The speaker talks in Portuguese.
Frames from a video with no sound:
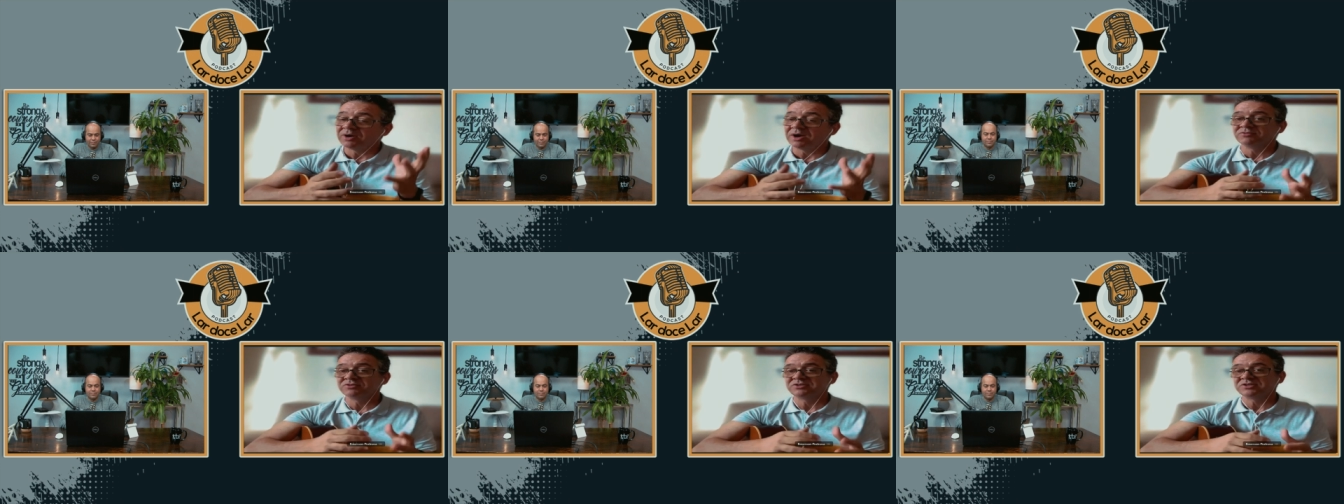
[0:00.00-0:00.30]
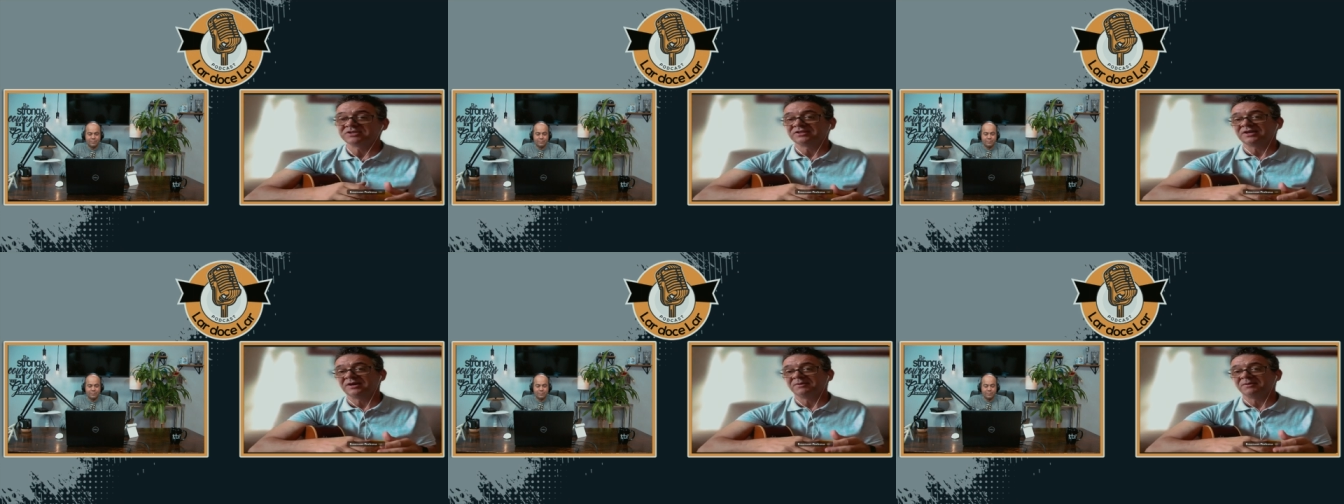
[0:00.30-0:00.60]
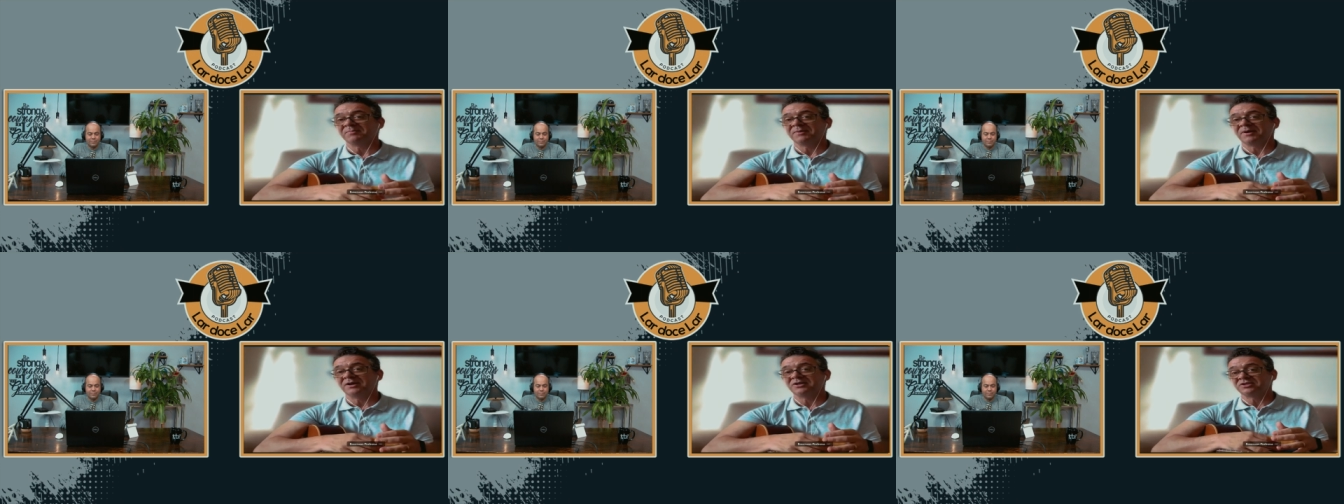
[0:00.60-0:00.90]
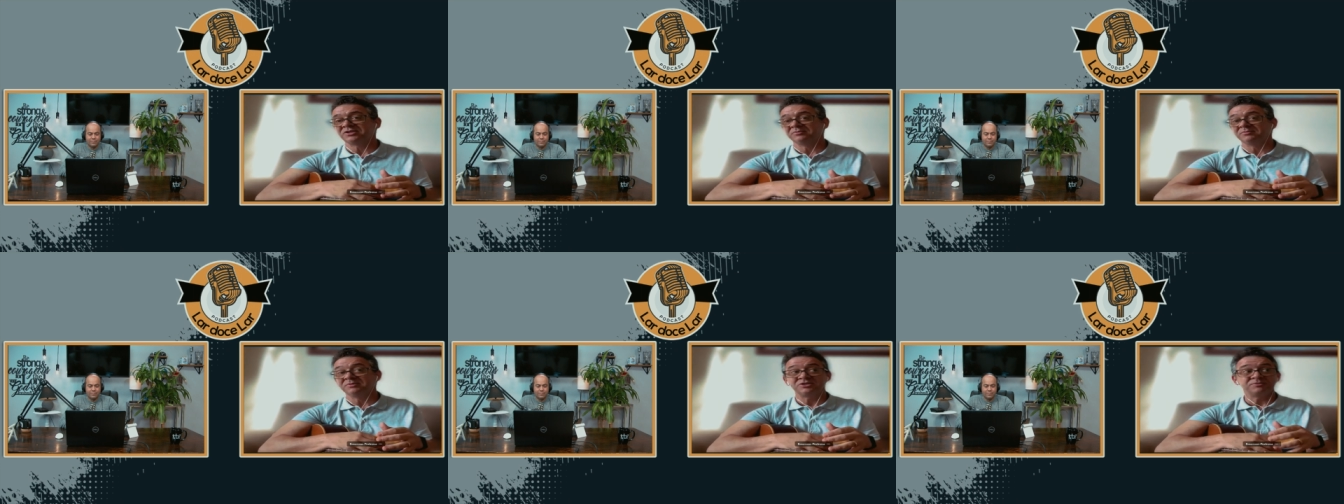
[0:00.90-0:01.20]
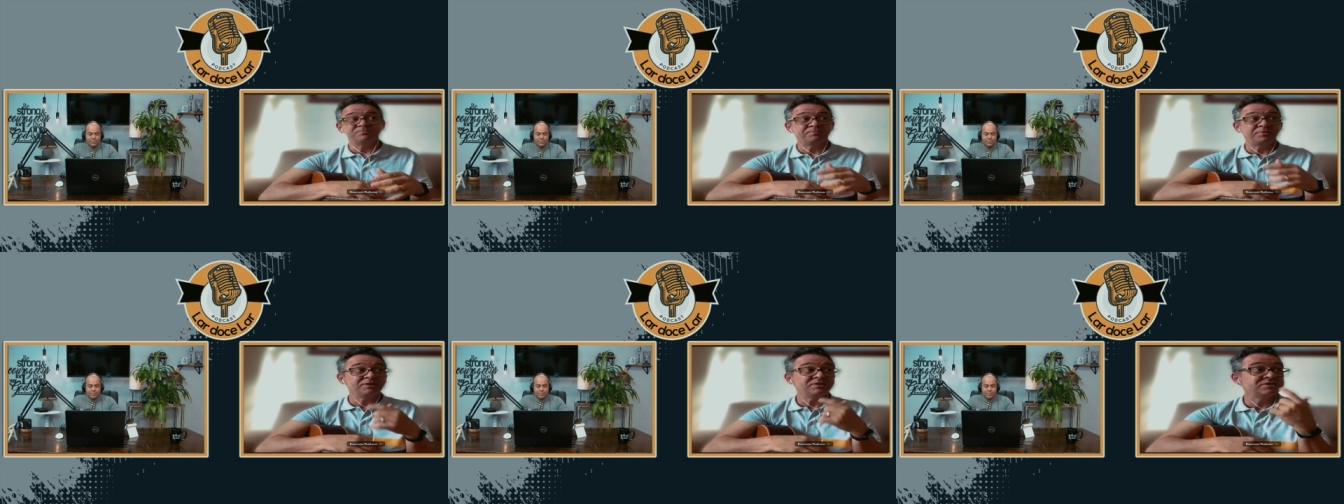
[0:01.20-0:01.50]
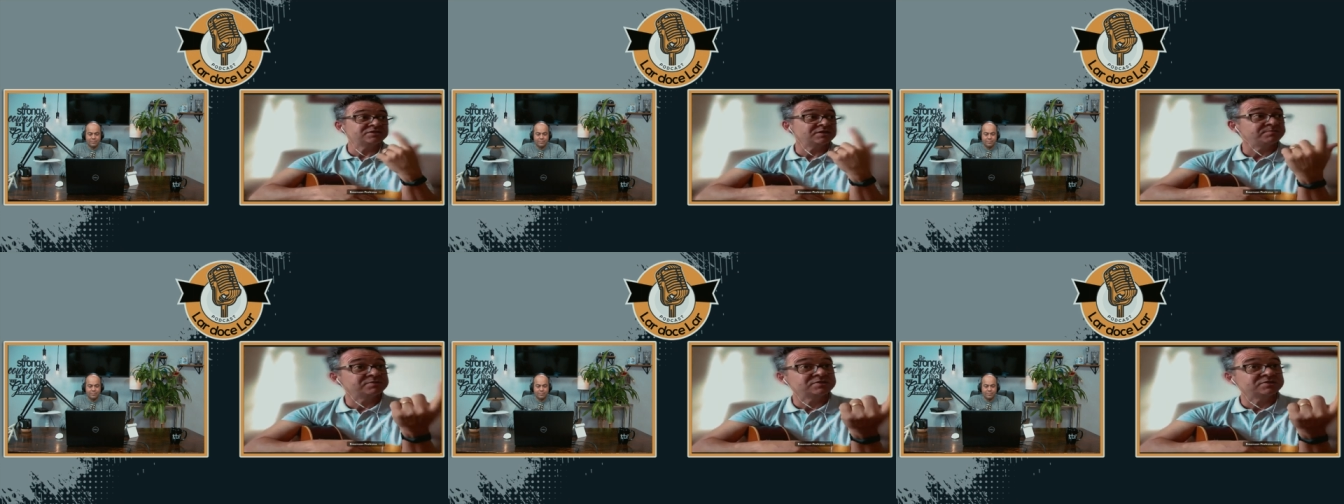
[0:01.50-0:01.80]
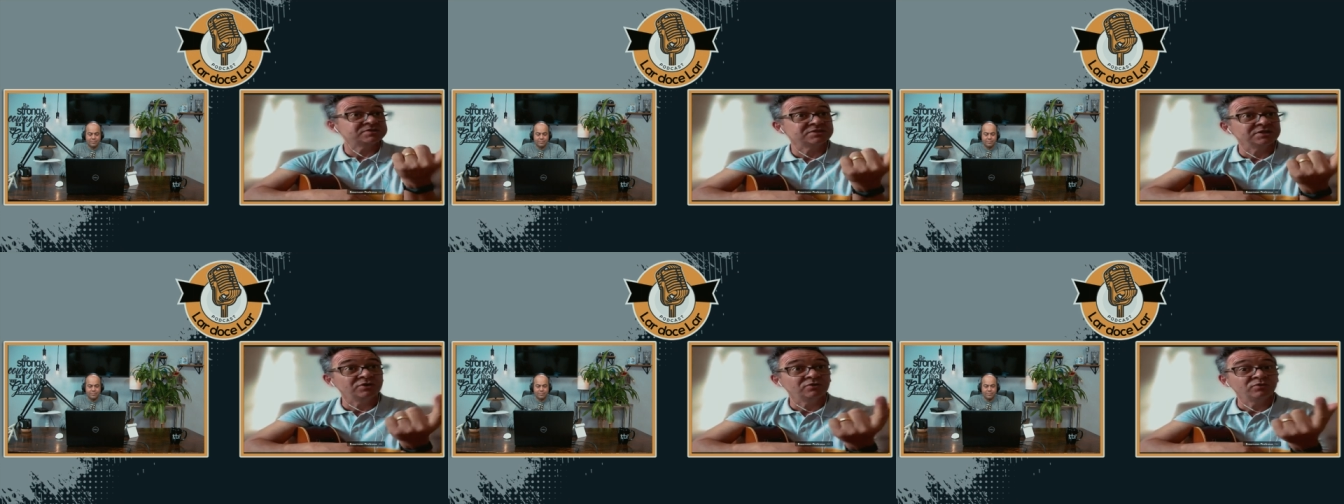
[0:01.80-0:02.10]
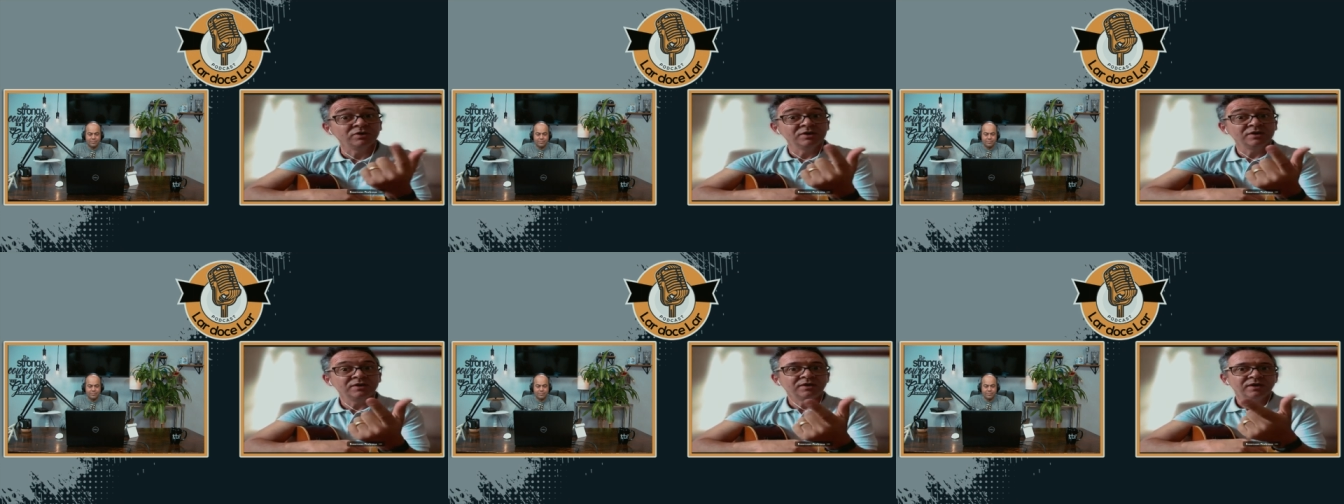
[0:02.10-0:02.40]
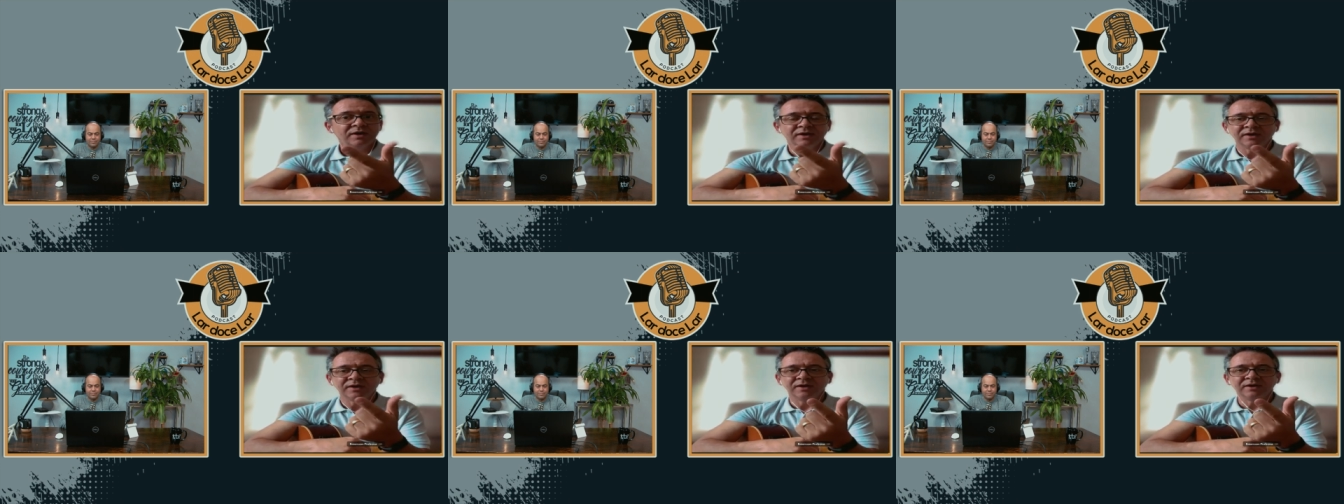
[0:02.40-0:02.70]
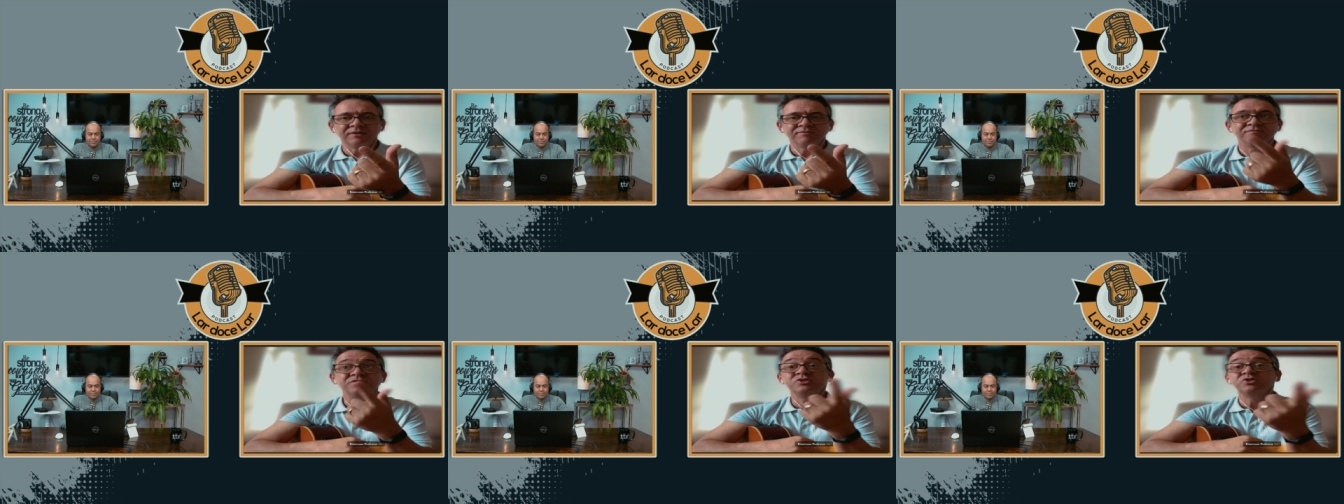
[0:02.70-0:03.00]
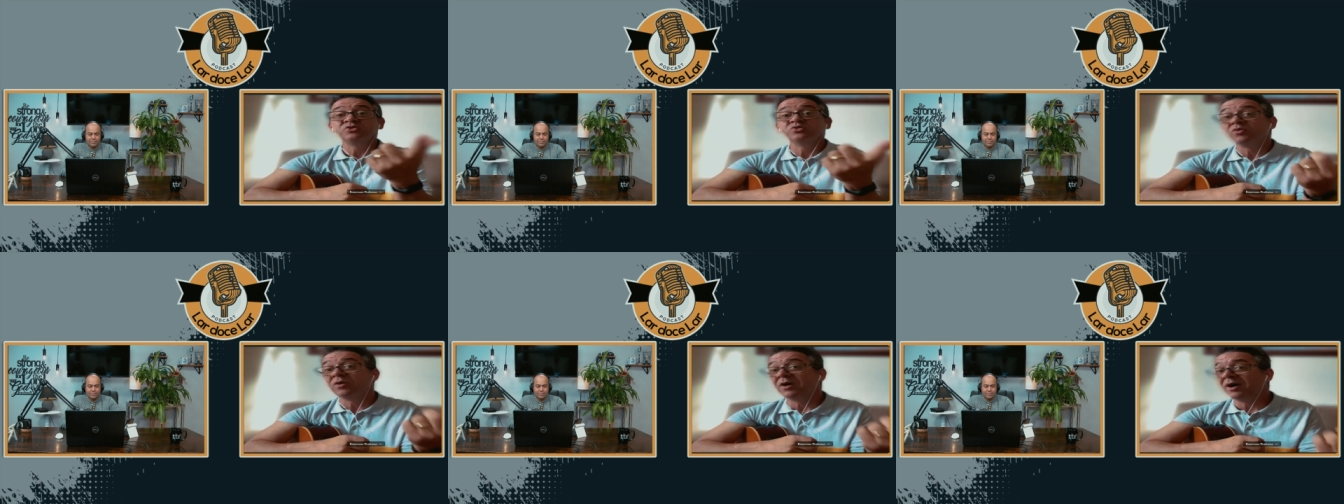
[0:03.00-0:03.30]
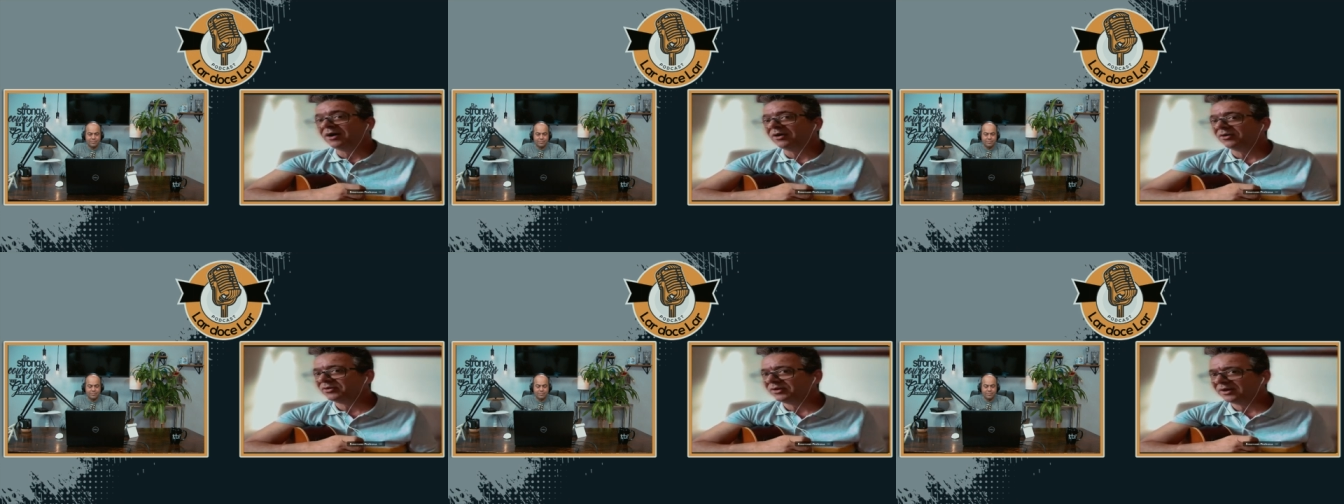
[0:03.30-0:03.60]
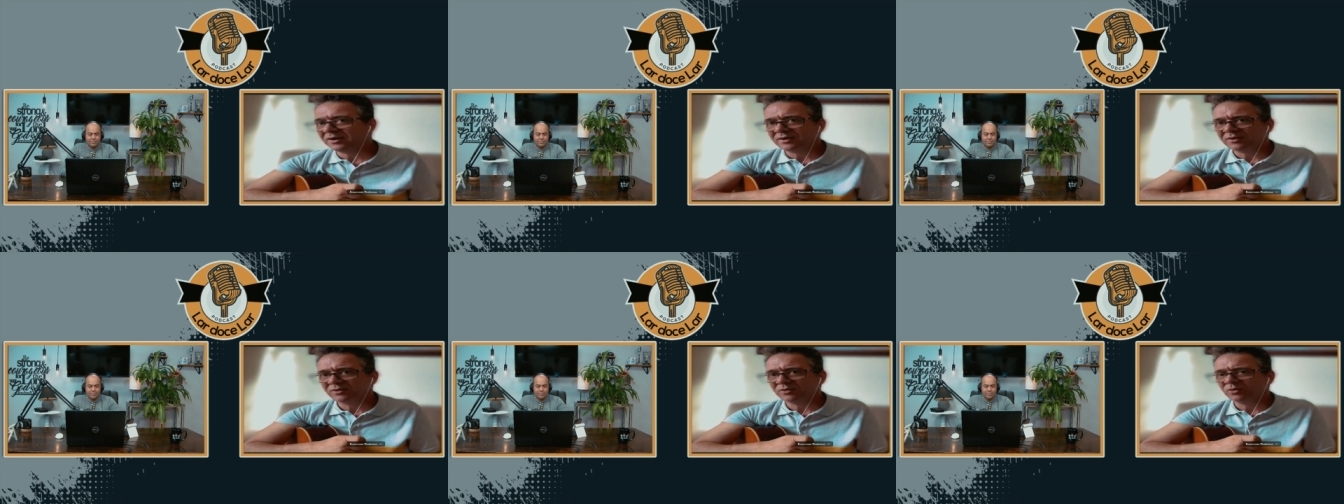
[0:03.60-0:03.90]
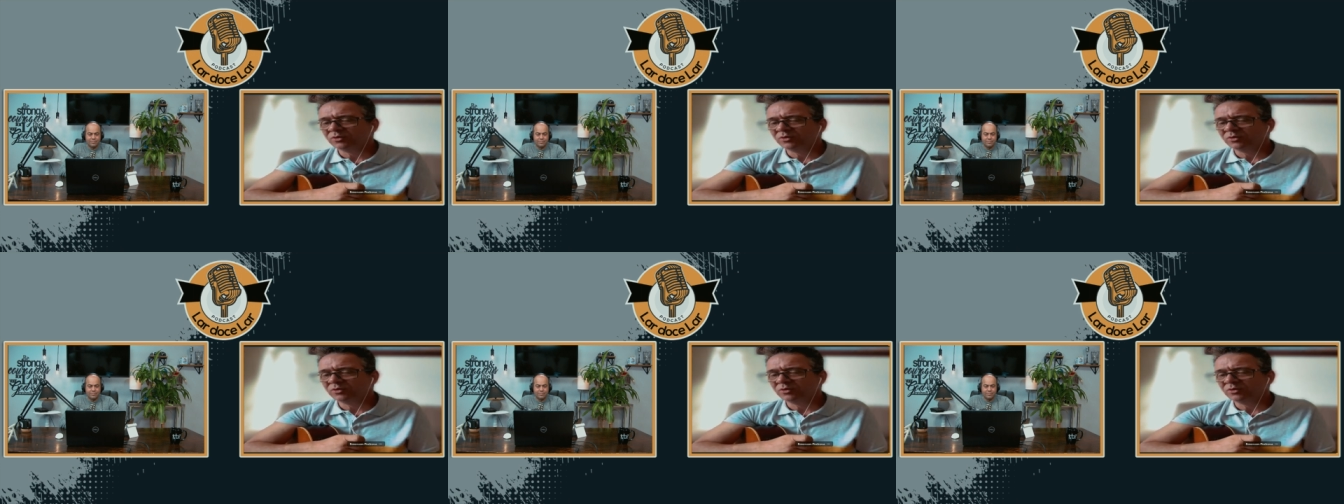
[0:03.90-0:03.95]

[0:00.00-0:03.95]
aí você tem a parte também de percepção é, é, visual, né?